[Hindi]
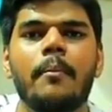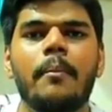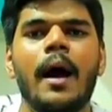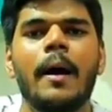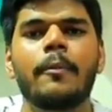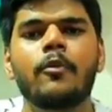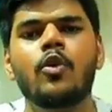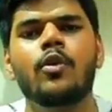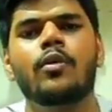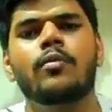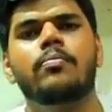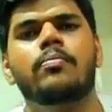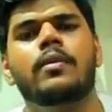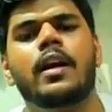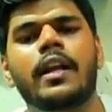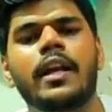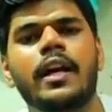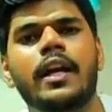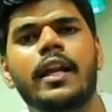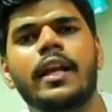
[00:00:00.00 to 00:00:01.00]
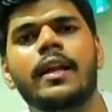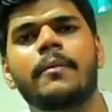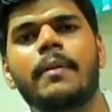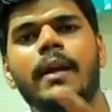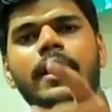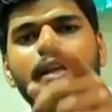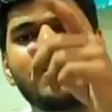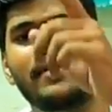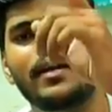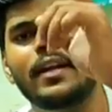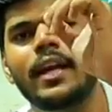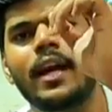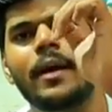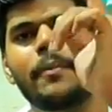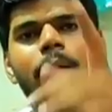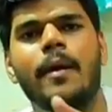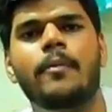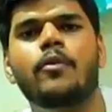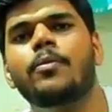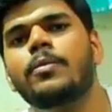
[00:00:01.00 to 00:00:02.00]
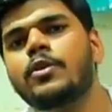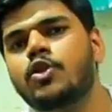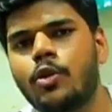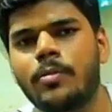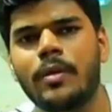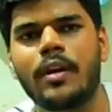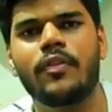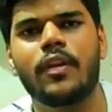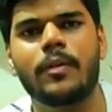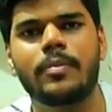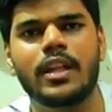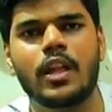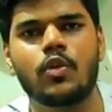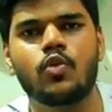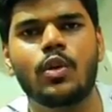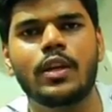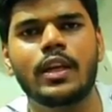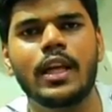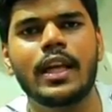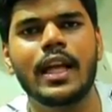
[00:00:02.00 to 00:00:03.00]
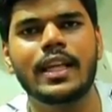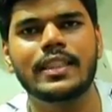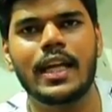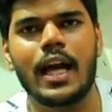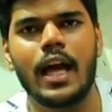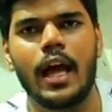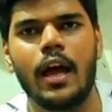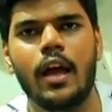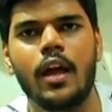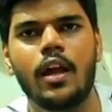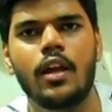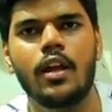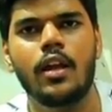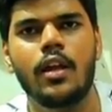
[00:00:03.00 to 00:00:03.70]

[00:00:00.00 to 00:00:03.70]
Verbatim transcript: मैं आपको खड़े खड़े बैठे बैठे यहाँ पे आपको बीस रुपये का फर्क बता दूंगा कि कैसा है